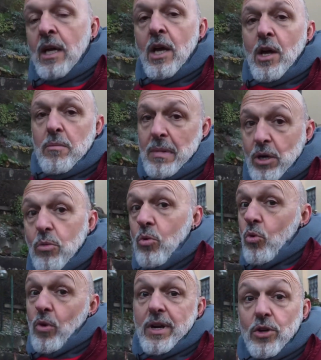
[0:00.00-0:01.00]
ma
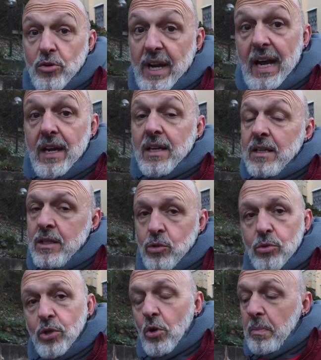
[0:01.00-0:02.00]
comunque non è
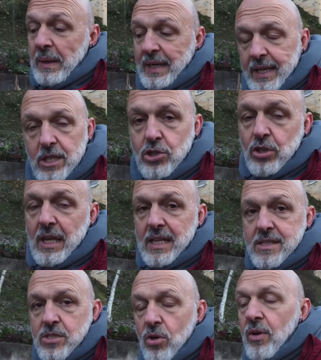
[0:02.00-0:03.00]
l'unico parcheggio della
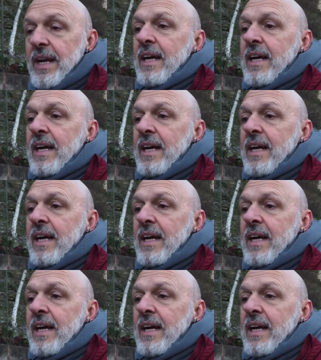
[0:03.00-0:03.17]
zona,